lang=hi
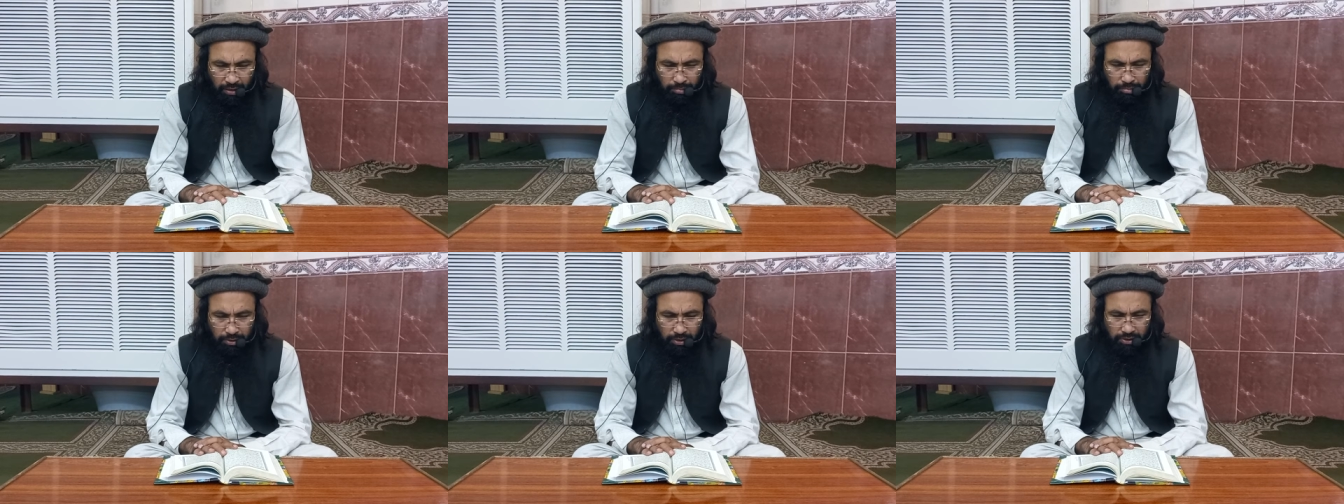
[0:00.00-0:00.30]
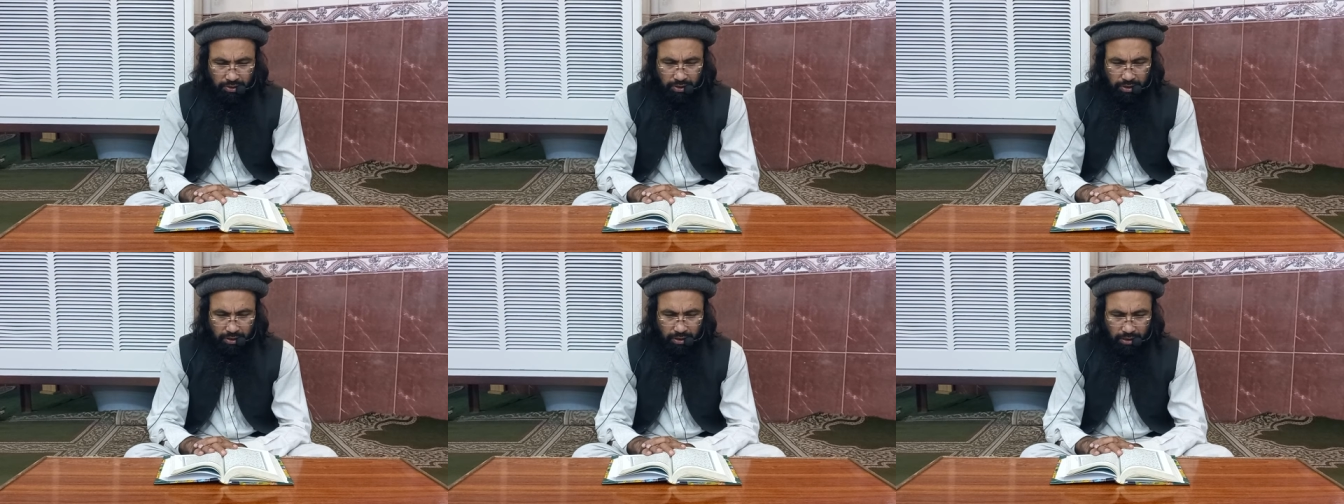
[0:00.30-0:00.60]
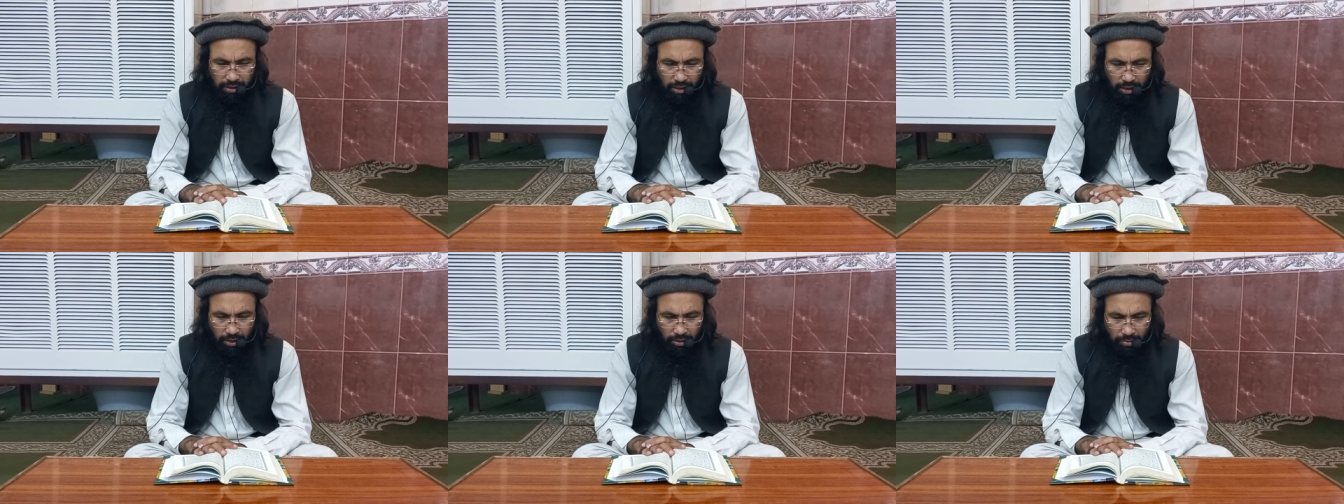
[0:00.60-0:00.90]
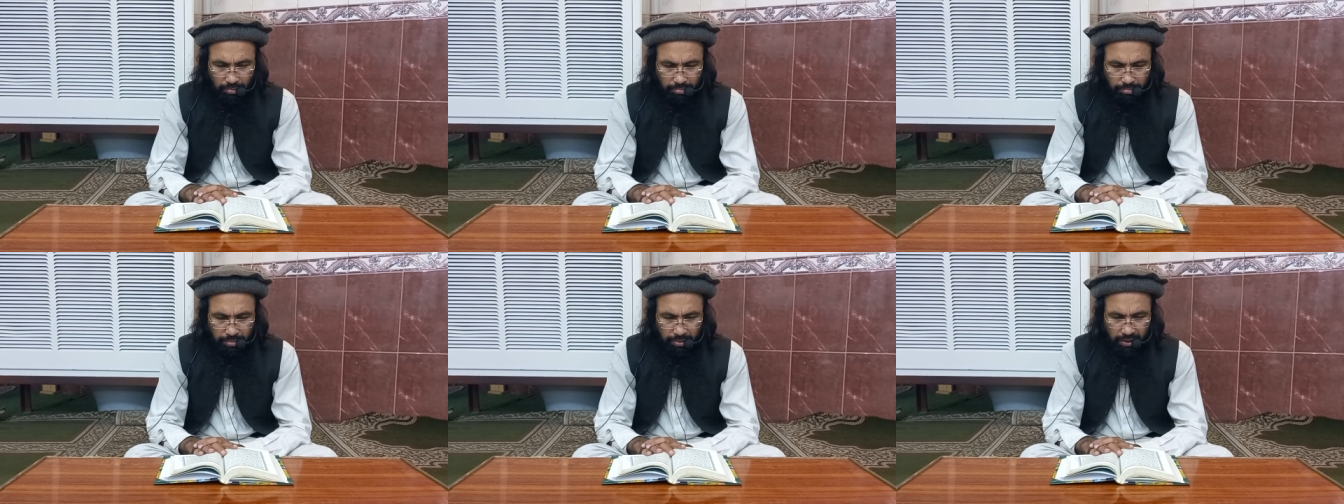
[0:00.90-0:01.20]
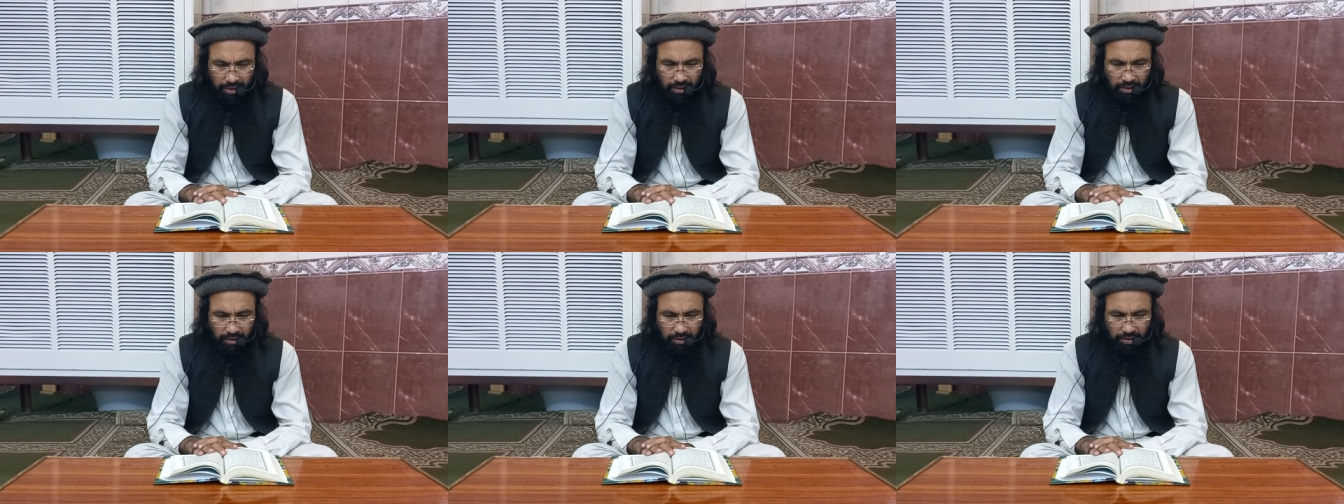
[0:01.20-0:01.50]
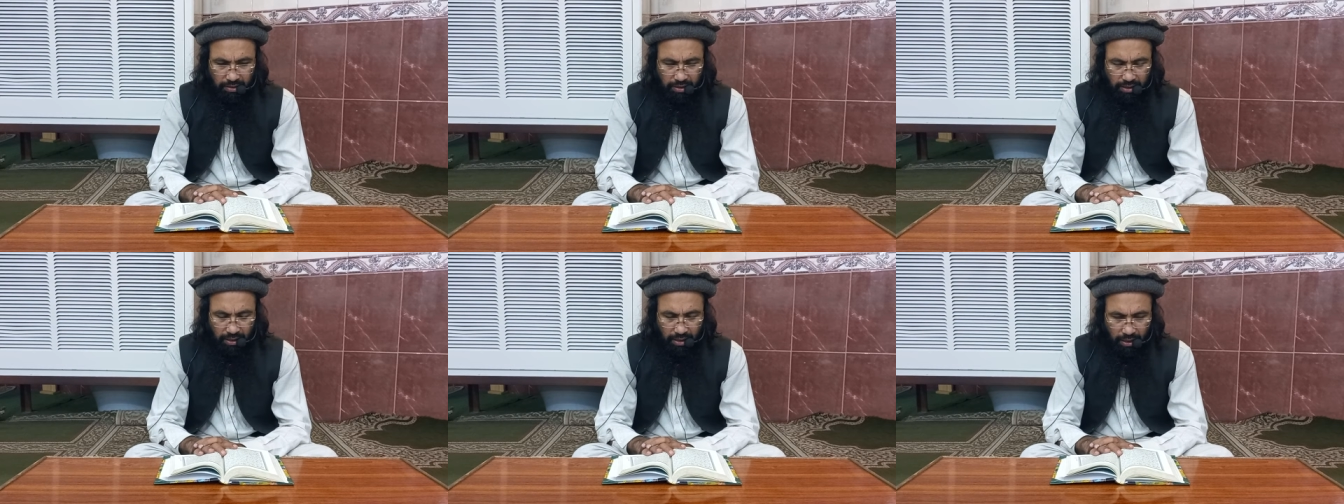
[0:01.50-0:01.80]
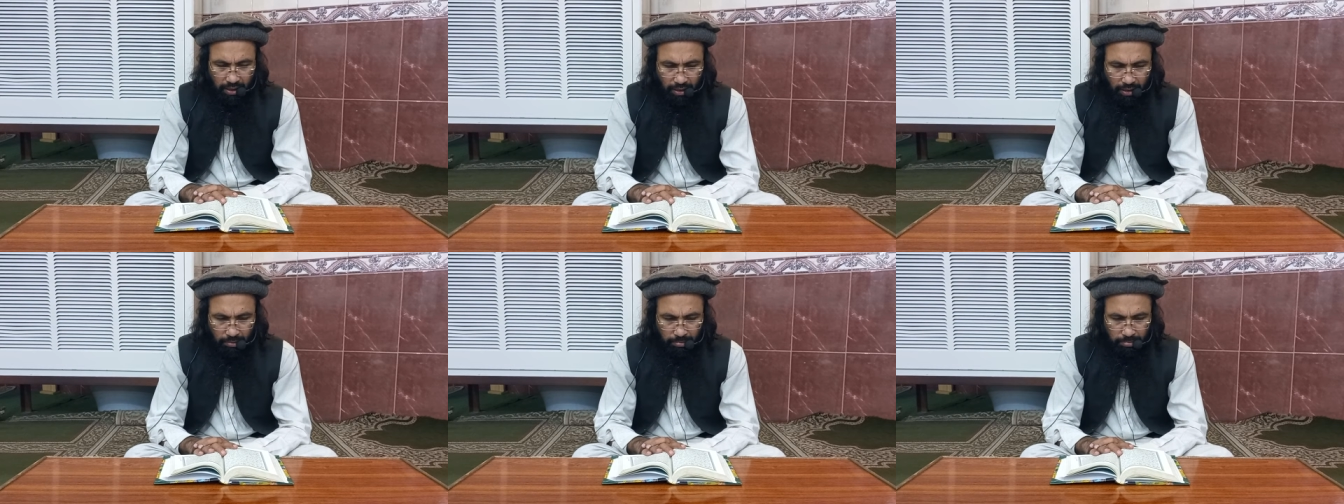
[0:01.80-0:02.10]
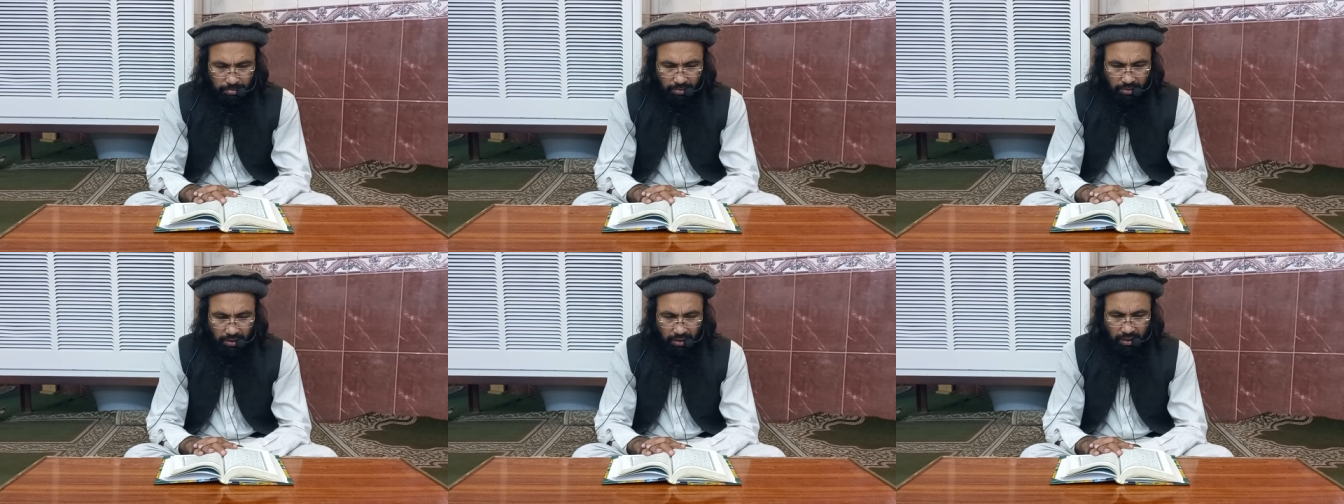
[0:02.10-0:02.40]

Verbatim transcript: न बेशक रब्बक तेरा रब